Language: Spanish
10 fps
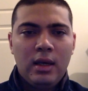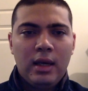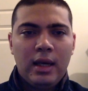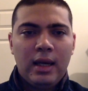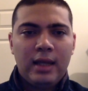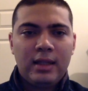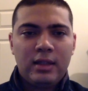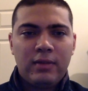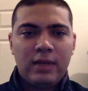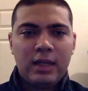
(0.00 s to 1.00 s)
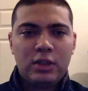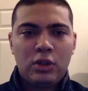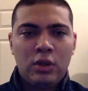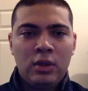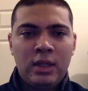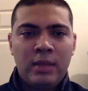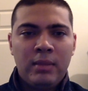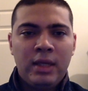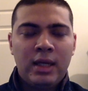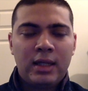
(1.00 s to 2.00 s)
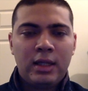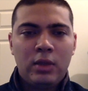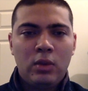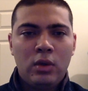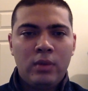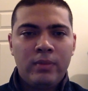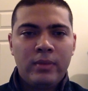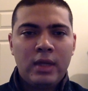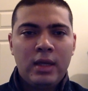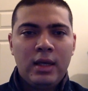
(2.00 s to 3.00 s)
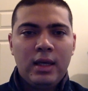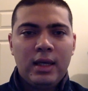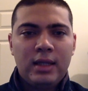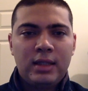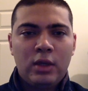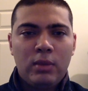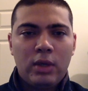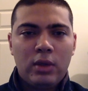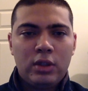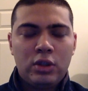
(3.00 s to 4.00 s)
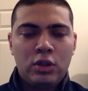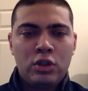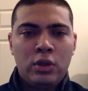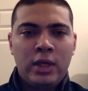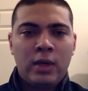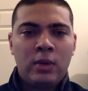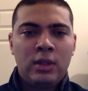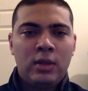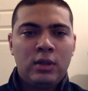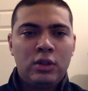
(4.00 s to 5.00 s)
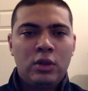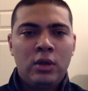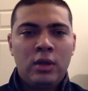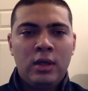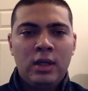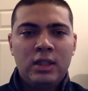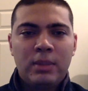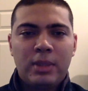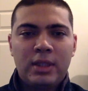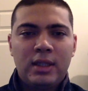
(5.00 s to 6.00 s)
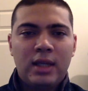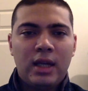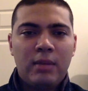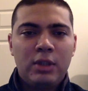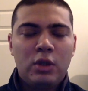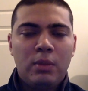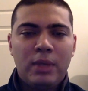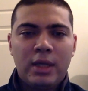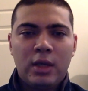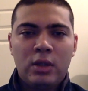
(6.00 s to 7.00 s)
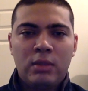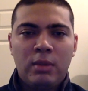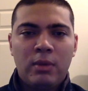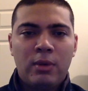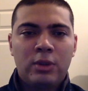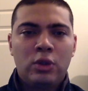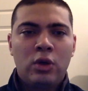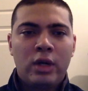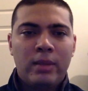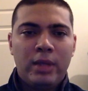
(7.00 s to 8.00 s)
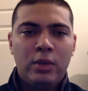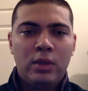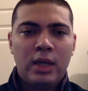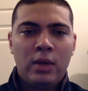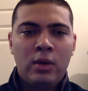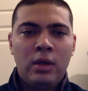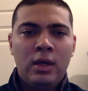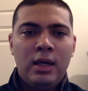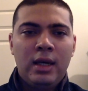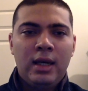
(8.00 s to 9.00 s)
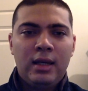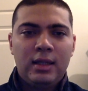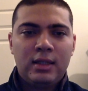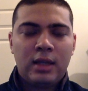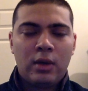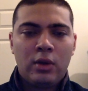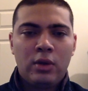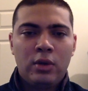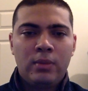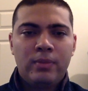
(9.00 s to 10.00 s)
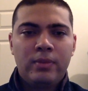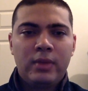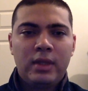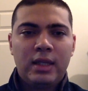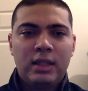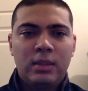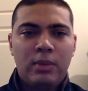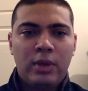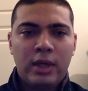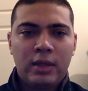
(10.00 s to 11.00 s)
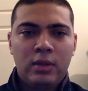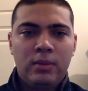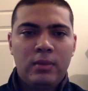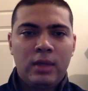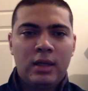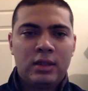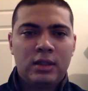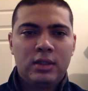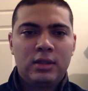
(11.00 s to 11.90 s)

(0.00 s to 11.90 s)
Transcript: Eh, la identificación de mi artículo es el número 18 y a continuación se presentarán mis compañeros y mi profesor que me ayudaron en el desarrollo de este proyecto. Gracias.